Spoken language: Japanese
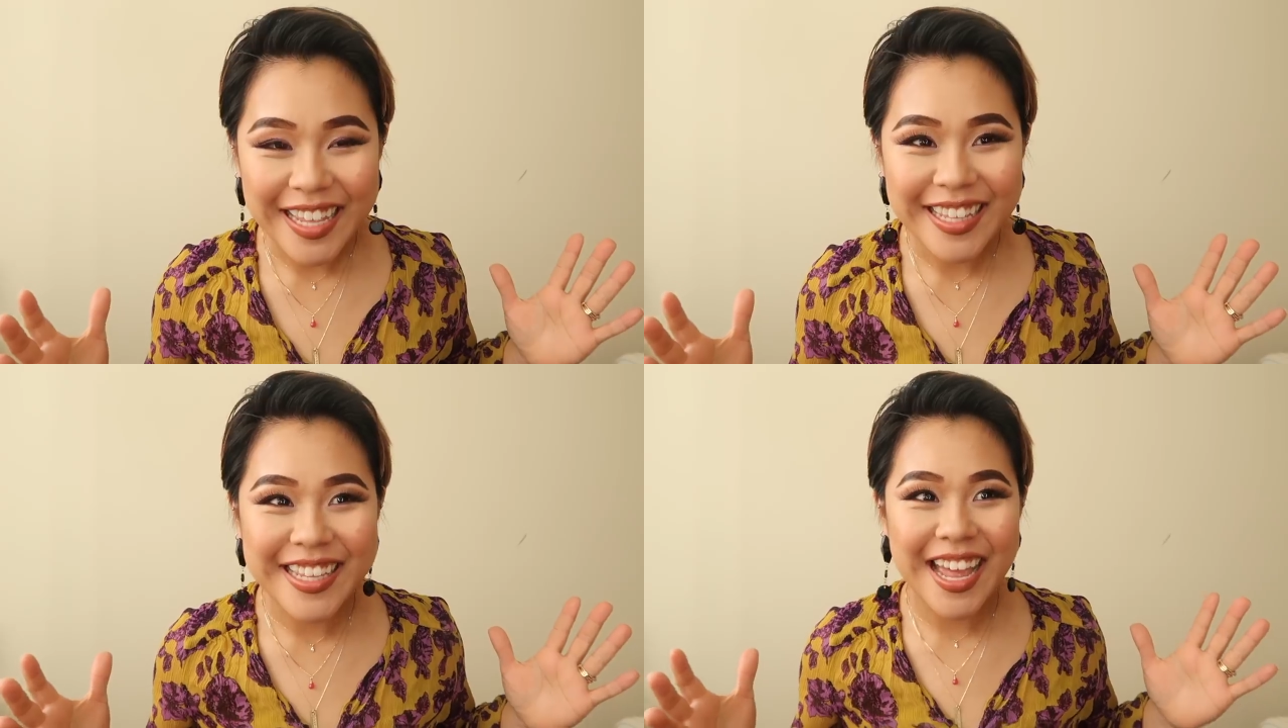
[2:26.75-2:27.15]

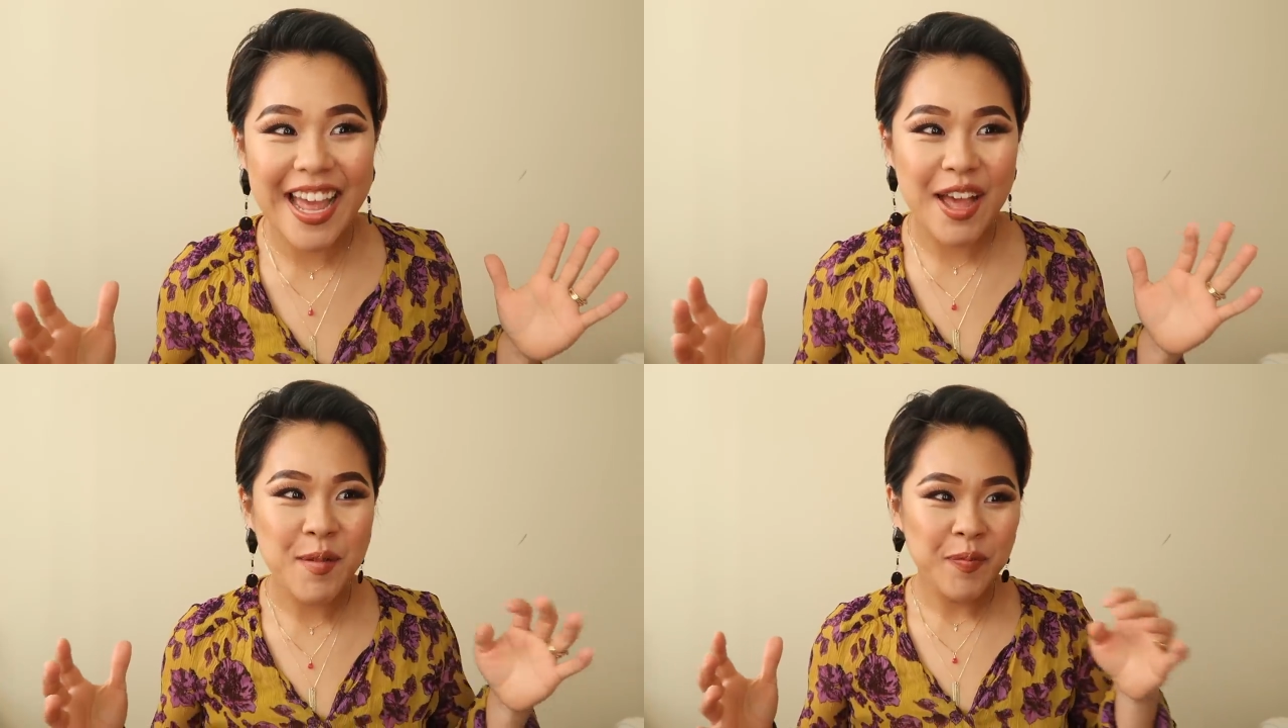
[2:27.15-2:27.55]

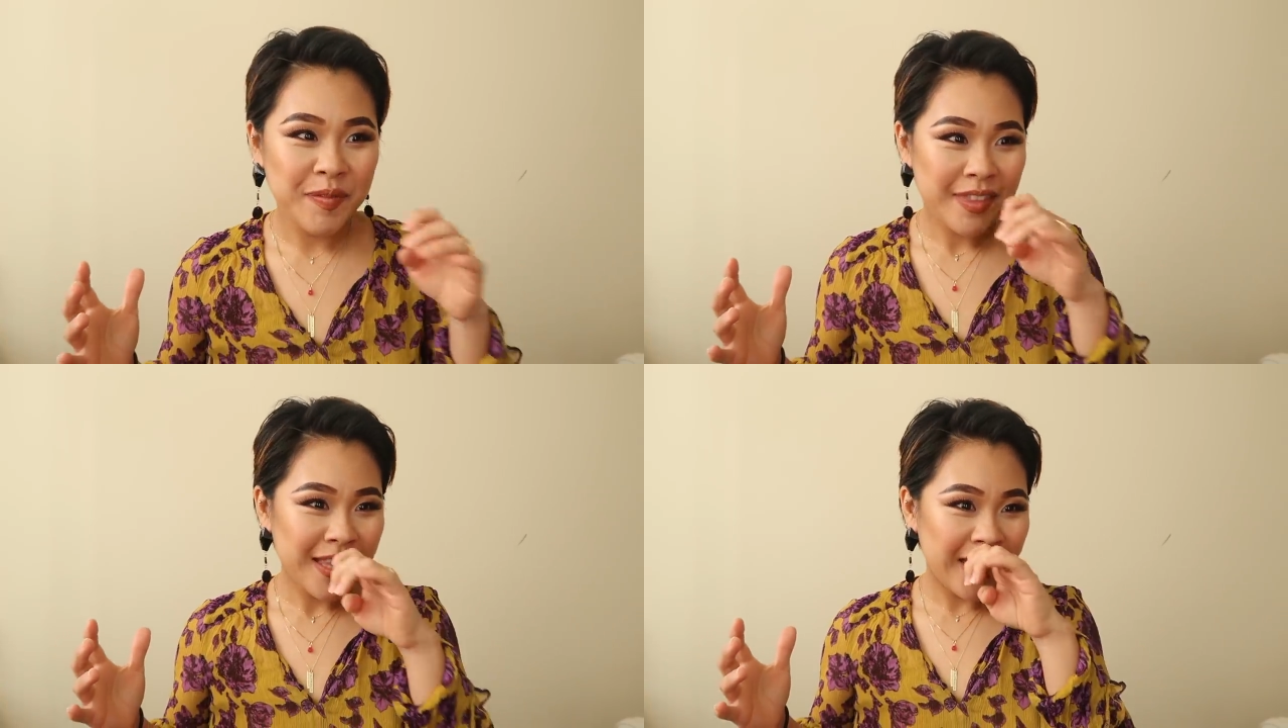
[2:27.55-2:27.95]
で
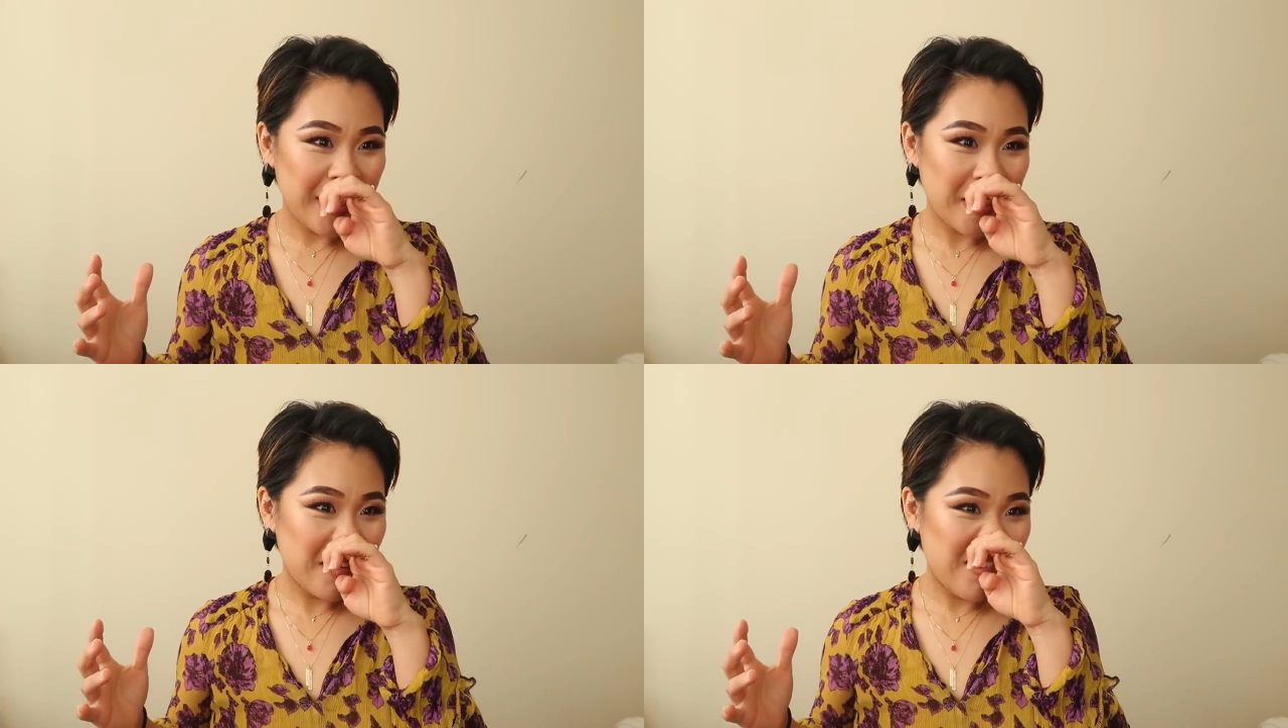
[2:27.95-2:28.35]

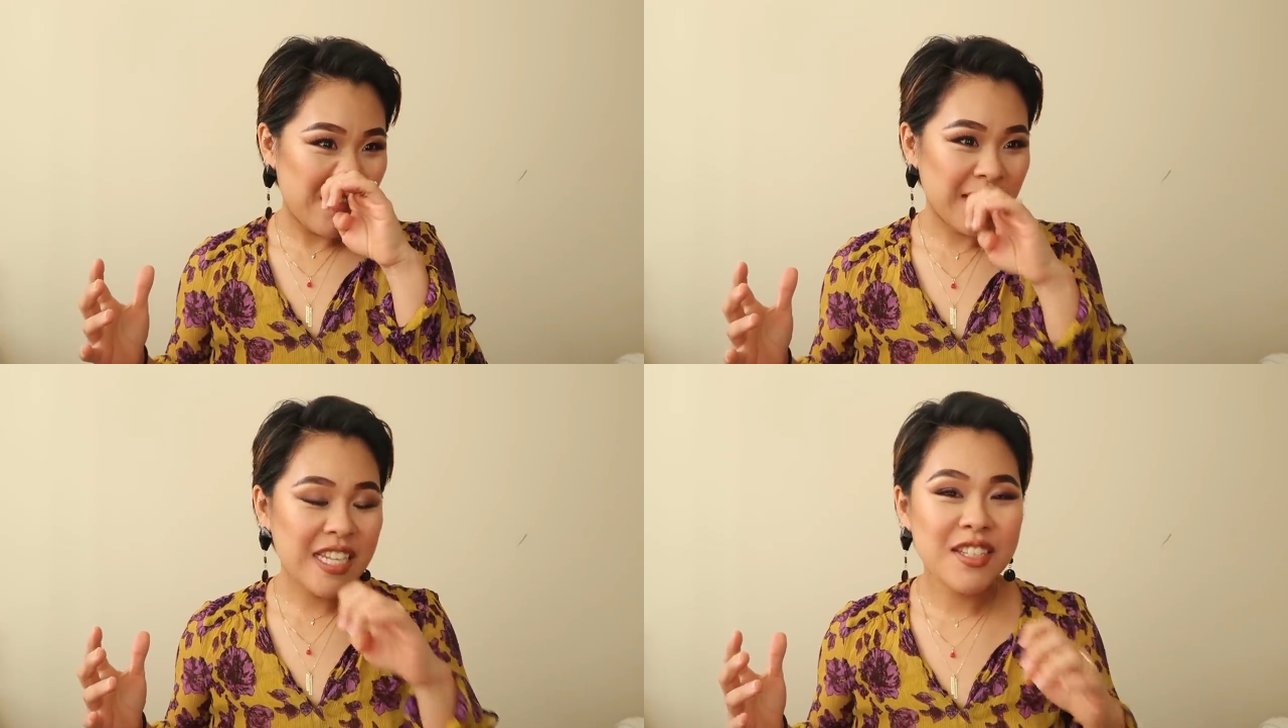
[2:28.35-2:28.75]
うんと
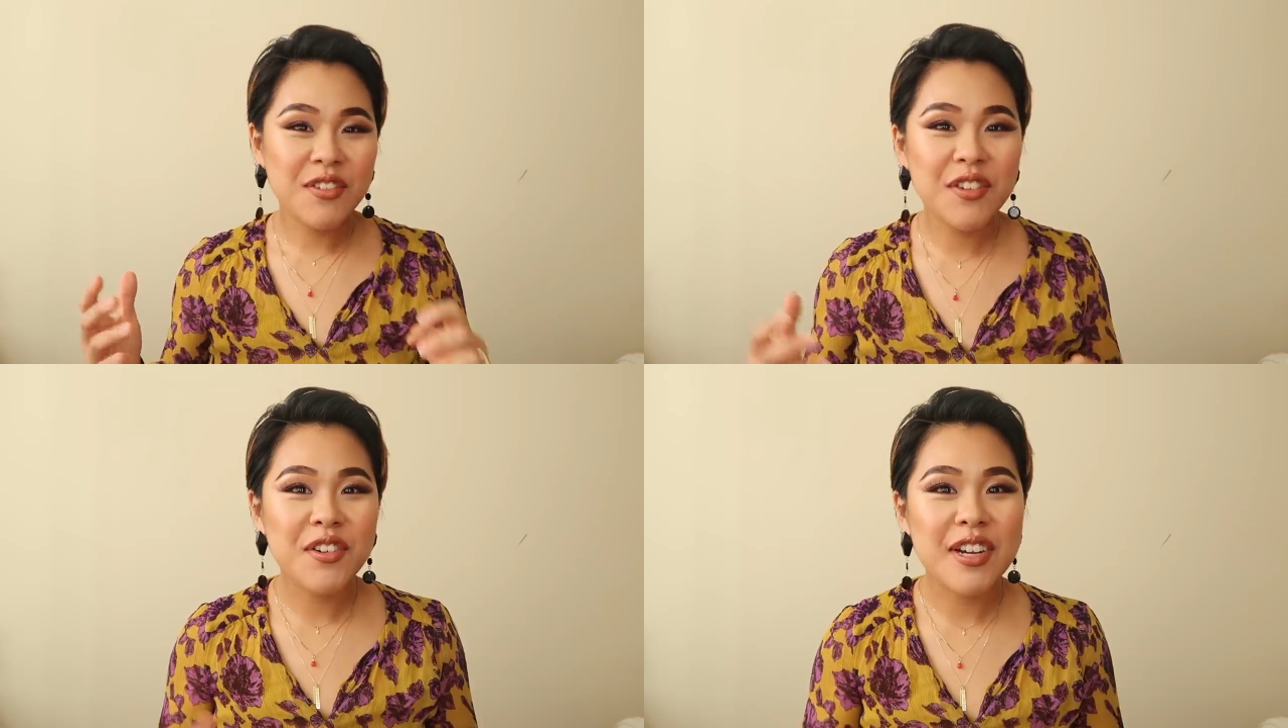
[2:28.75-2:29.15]
私の
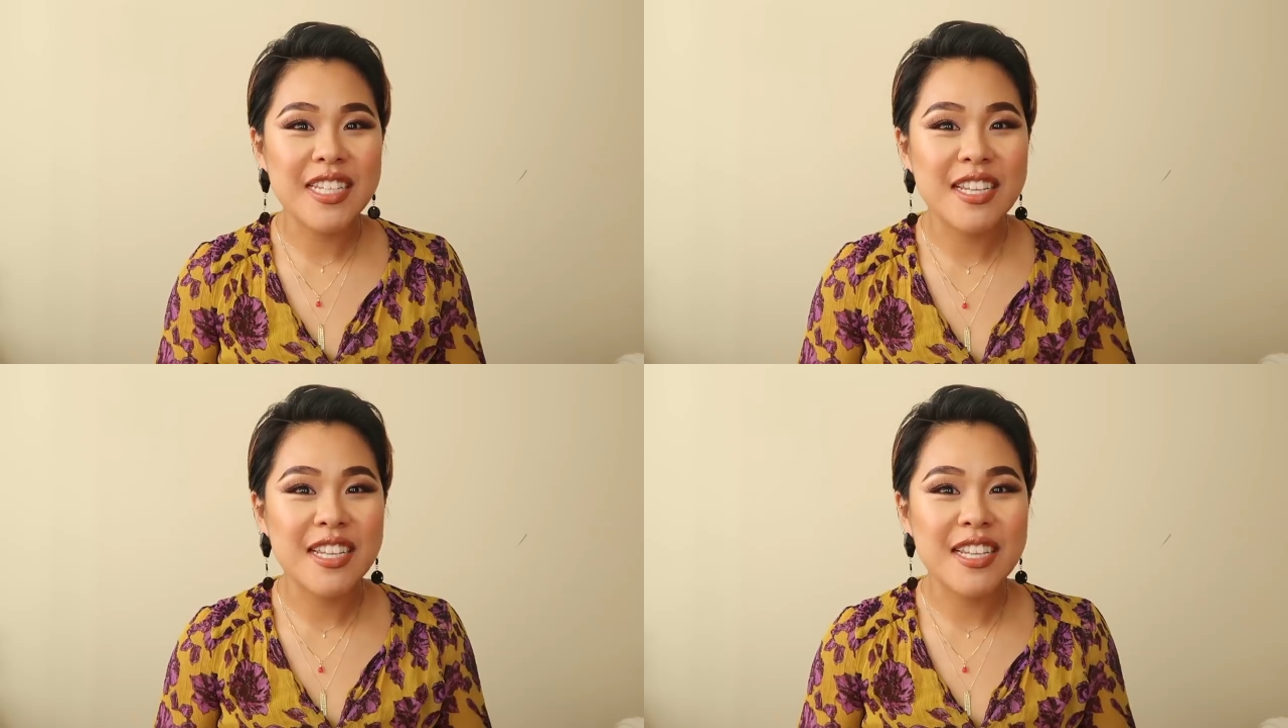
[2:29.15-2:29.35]
フォロワー